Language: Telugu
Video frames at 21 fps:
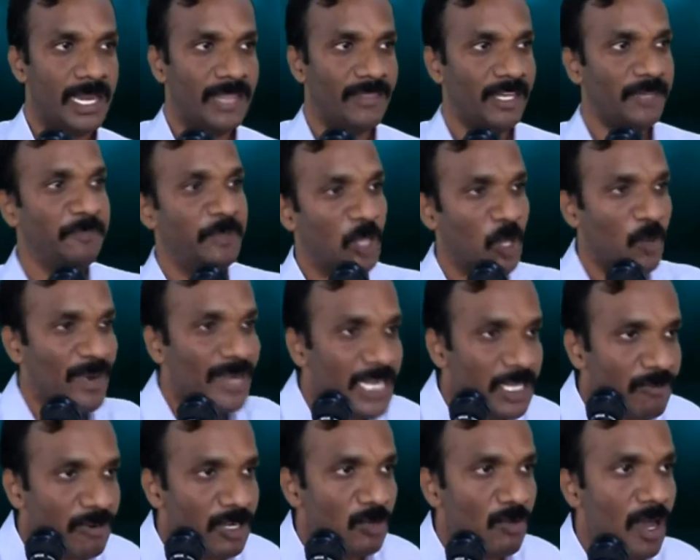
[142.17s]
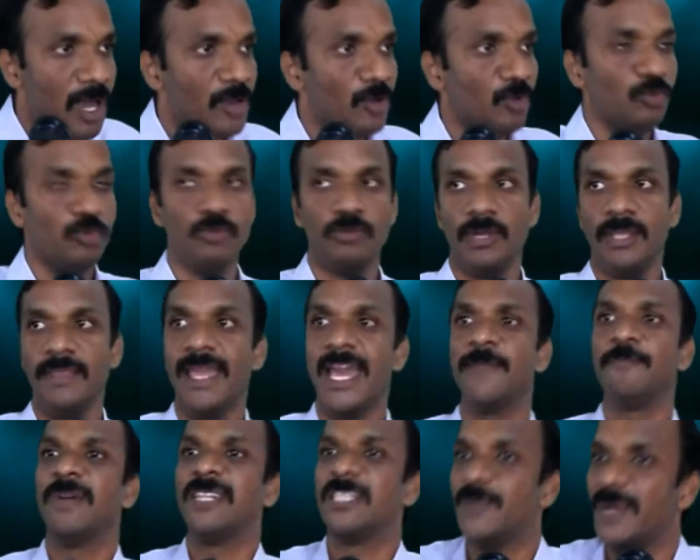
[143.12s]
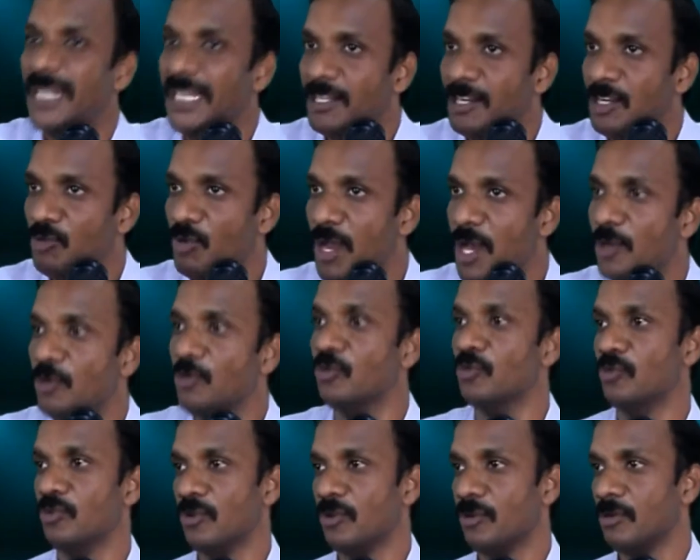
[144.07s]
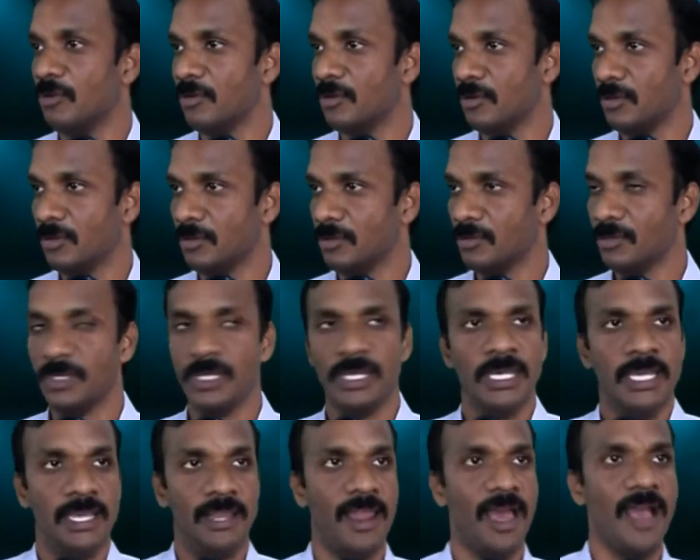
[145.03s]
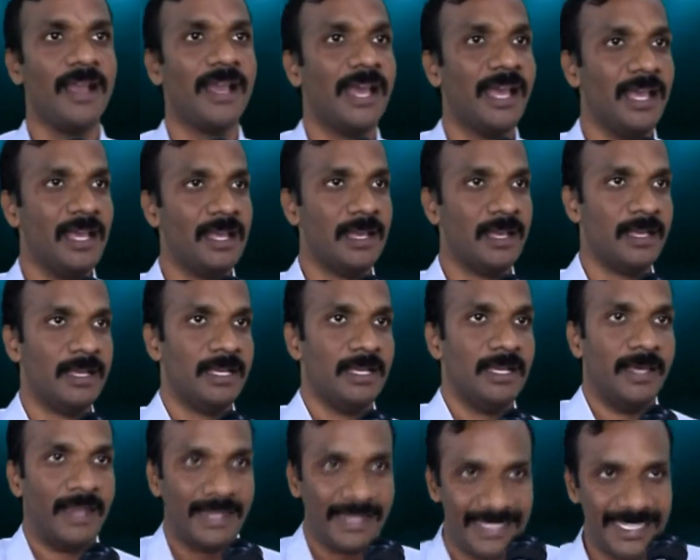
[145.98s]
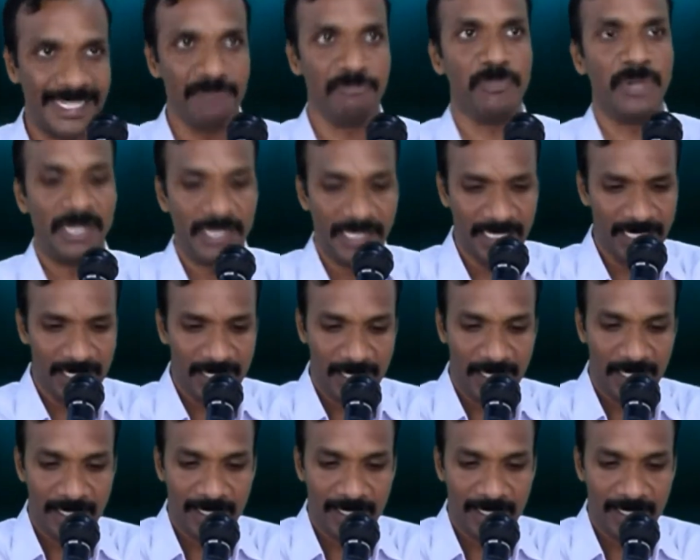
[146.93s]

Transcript: లేదంటే పిలువబడినటువంటి వారు లేదా ఏర్పరచబడినటువంటి వారు ఇలాగా రక్షింపబడి